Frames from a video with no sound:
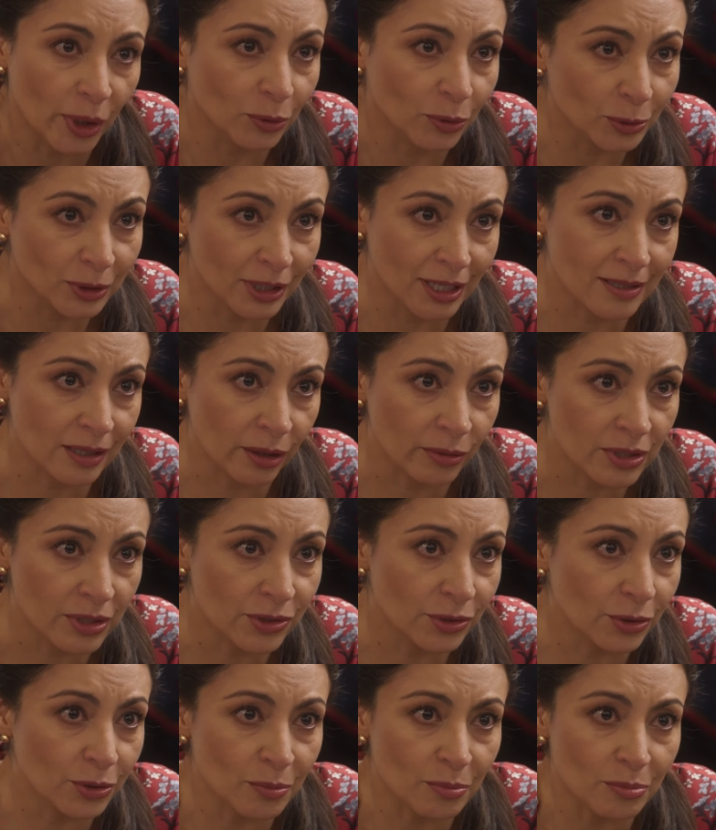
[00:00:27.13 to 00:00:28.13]
preguntas, ¿sabes?
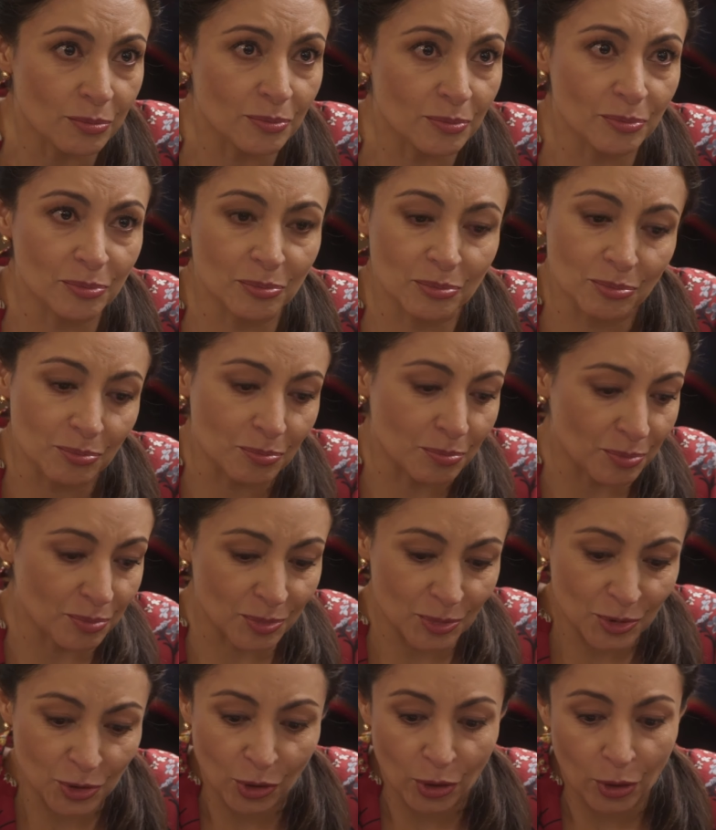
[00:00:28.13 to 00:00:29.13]
Yo
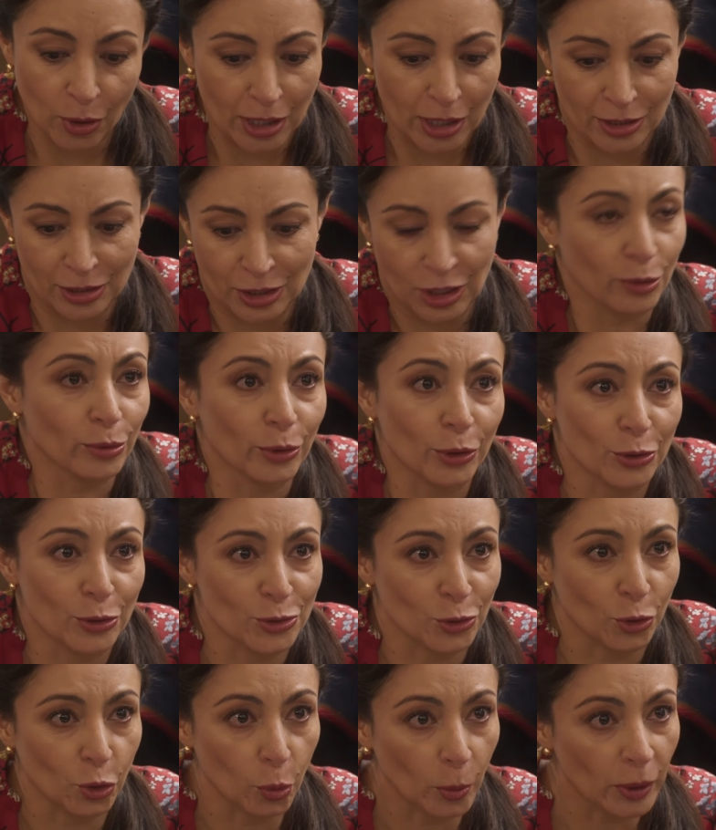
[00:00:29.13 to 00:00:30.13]
Solo archivo
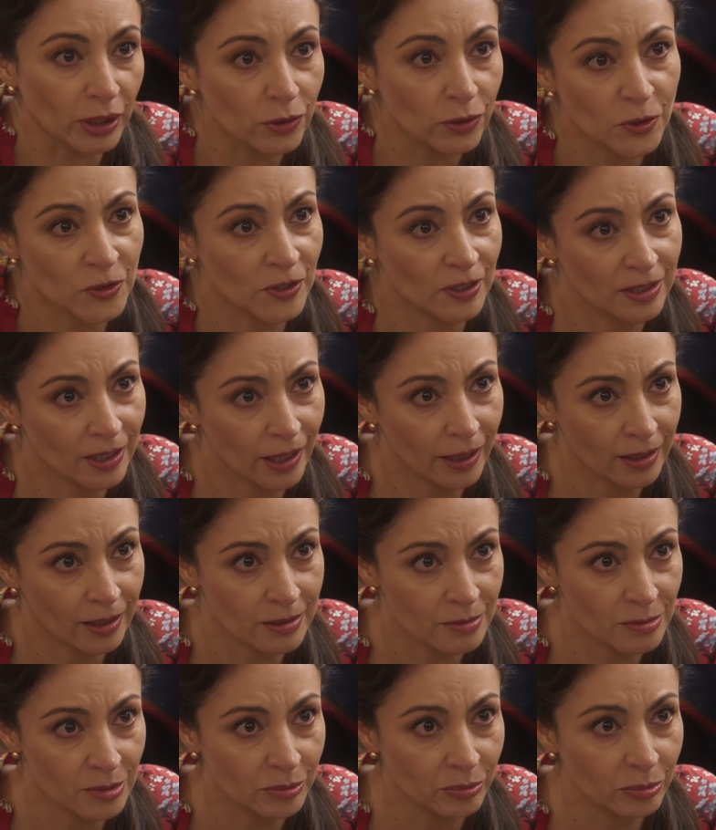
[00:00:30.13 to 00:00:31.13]
los documentos y ya.
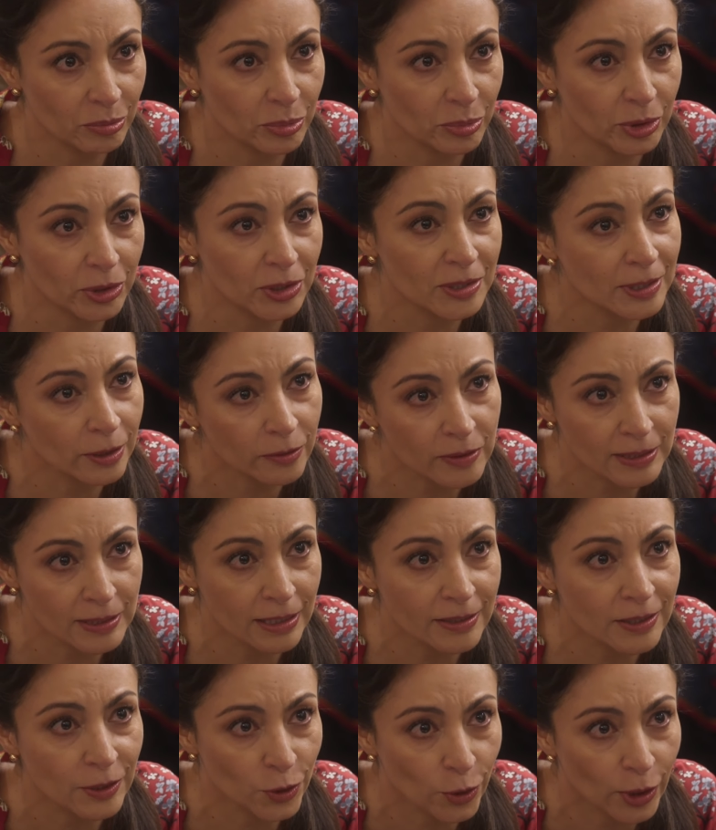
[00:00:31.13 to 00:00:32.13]
Pero esta vez
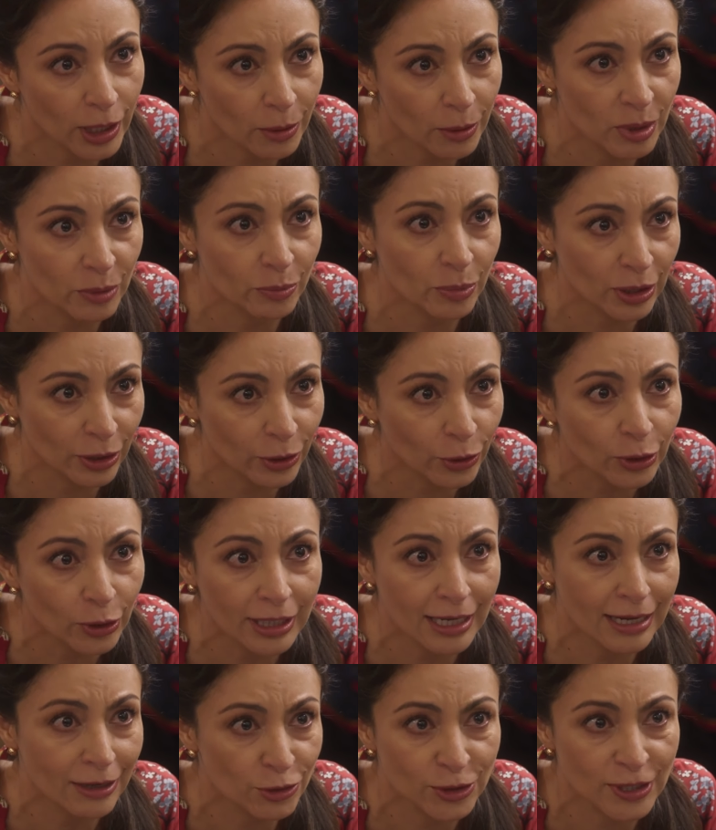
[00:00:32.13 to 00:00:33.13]
la señora me pidió
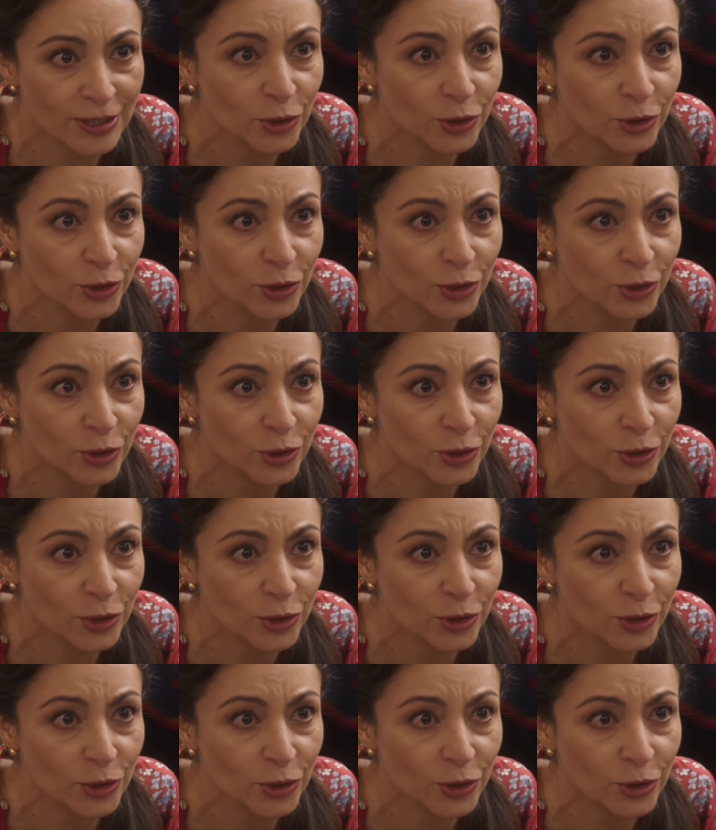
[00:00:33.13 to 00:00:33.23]
que los